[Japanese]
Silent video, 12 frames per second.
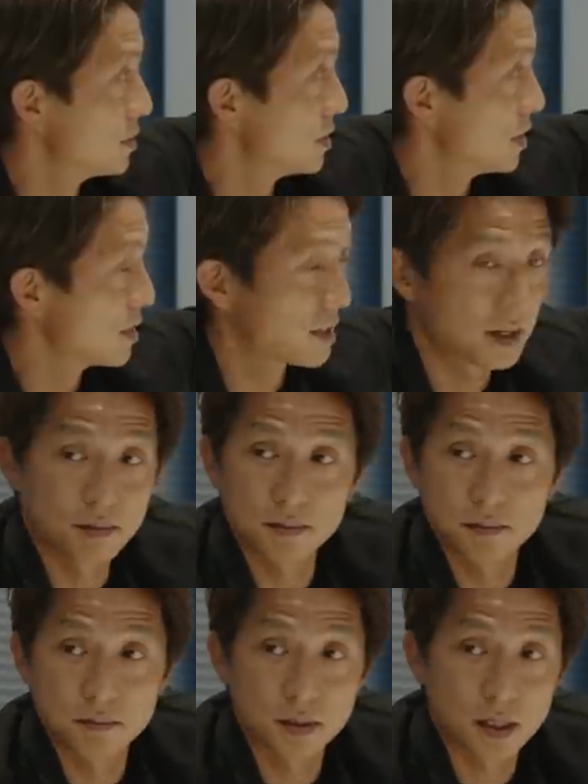全体が
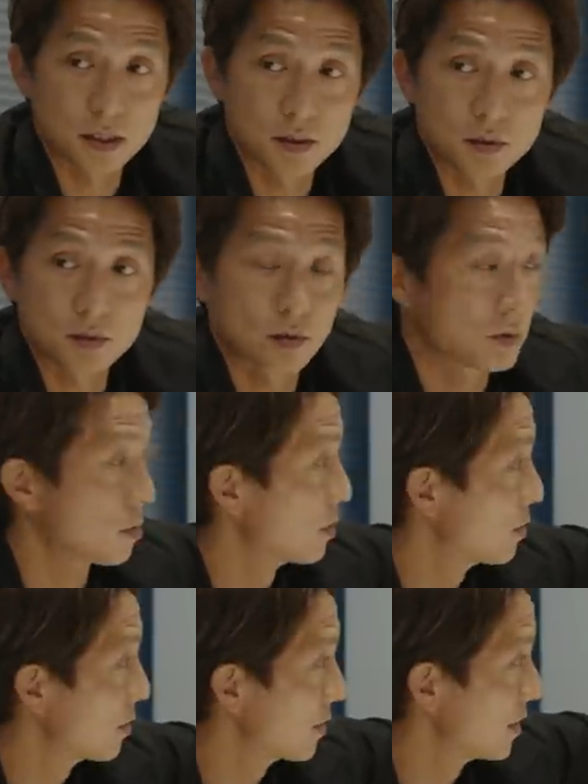バーッとこ
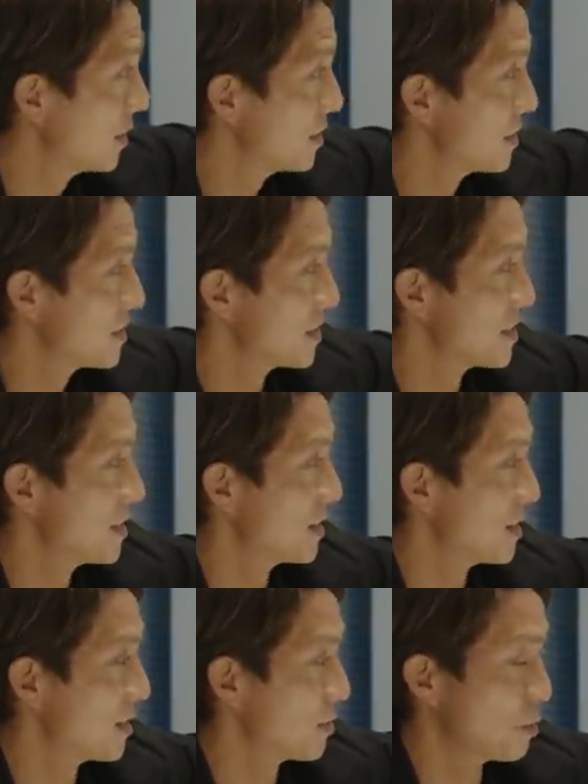う限定させ
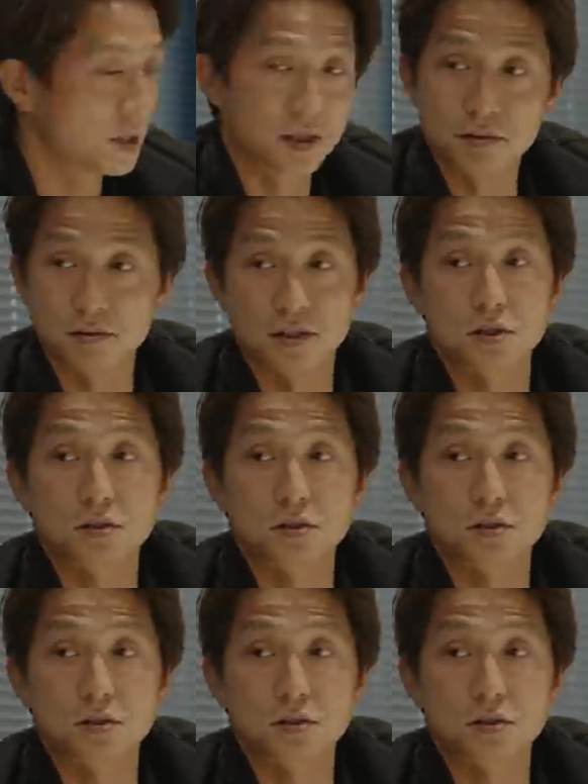ながら取りに来る